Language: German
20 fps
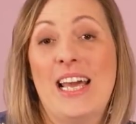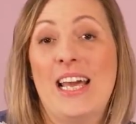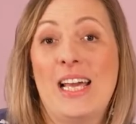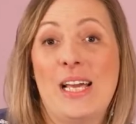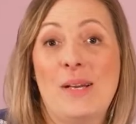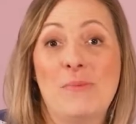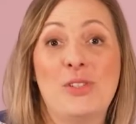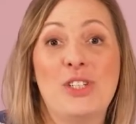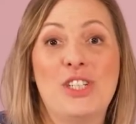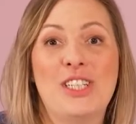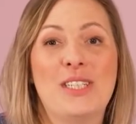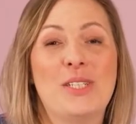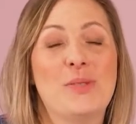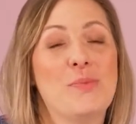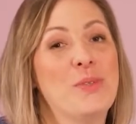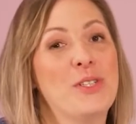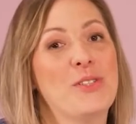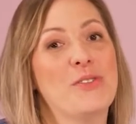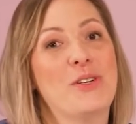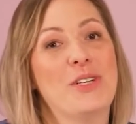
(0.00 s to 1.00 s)
Im Schnitt
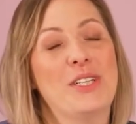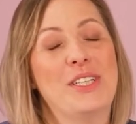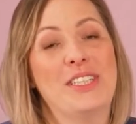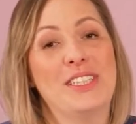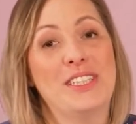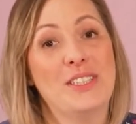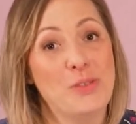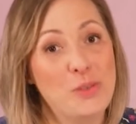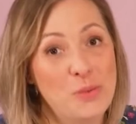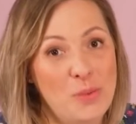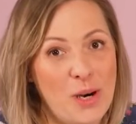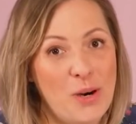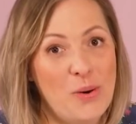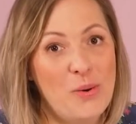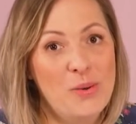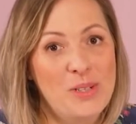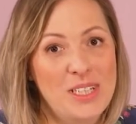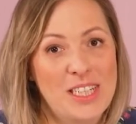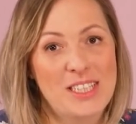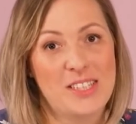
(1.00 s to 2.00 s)
betreue ich über
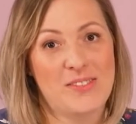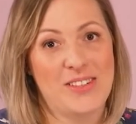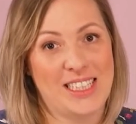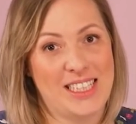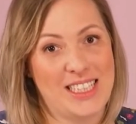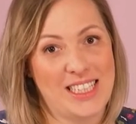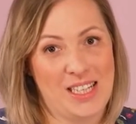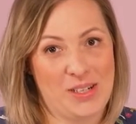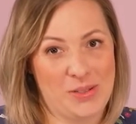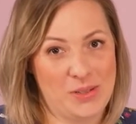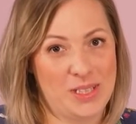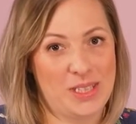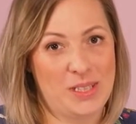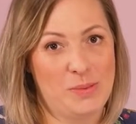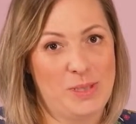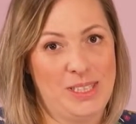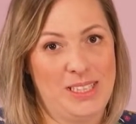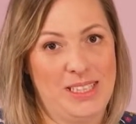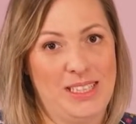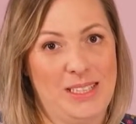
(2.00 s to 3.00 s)
120
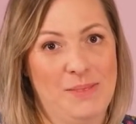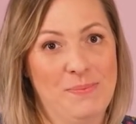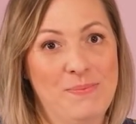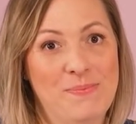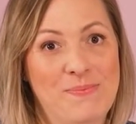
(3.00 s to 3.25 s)
Auszubildende.